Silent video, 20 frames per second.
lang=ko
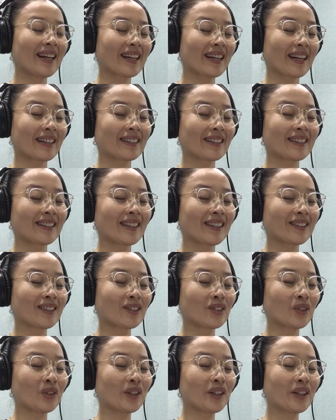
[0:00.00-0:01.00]
그러니까
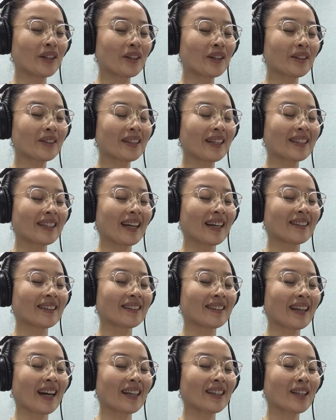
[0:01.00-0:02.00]
이제는 유연하지
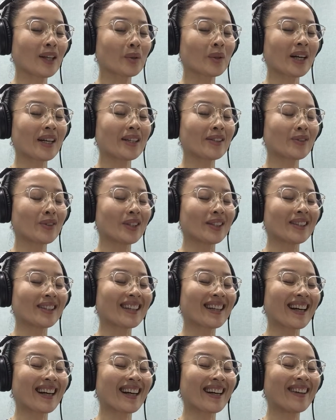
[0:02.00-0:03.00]
않은데 하타요가 할 수
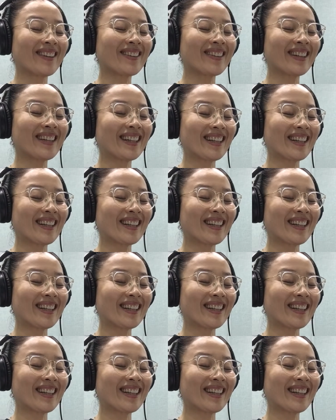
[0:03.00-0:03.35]
있을까요?